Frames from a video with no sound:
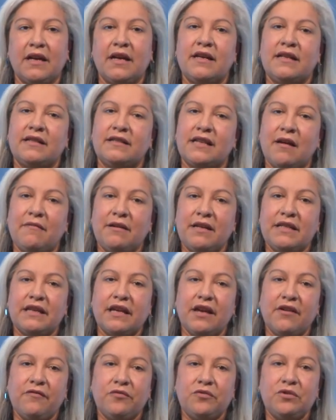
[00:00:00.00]
¿Sabes
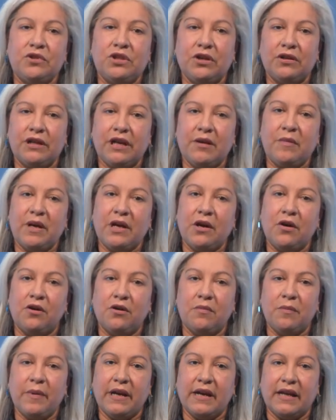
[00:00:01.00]
qué funciona mejor
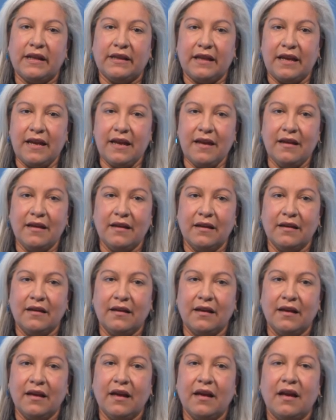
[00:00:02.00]
para ti?
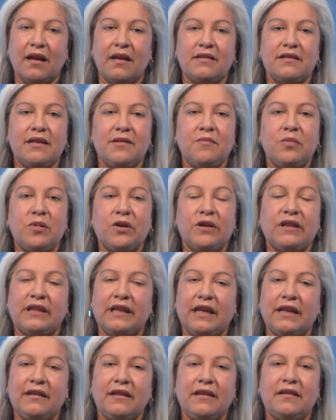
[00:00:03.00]
Es
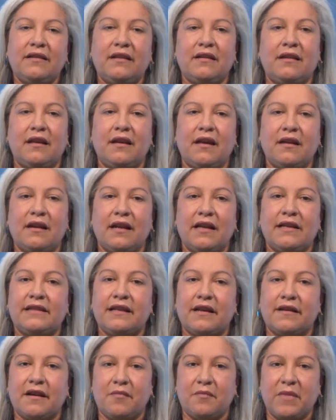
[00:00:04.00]
importante tener las
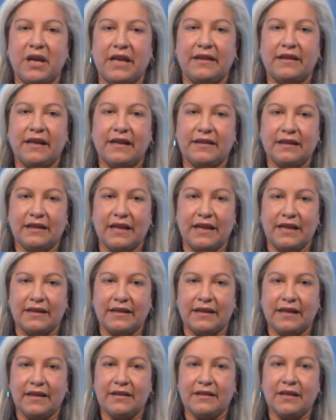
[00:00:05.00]
herramientas
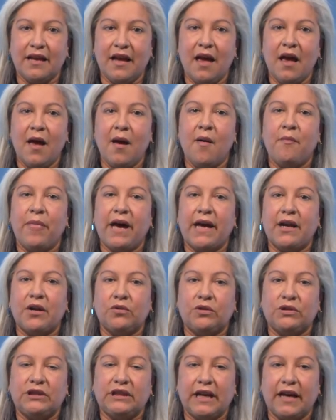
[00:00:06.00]
listas para
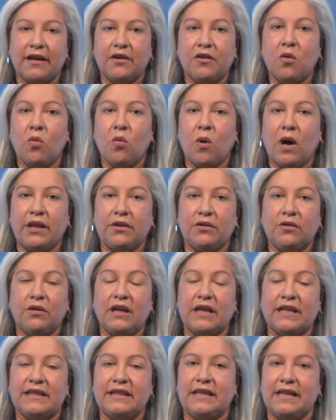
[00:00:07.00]
usar cuando
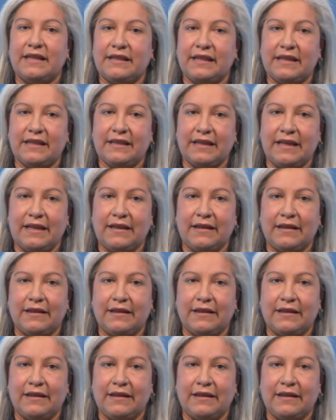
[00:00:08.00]
las necesites.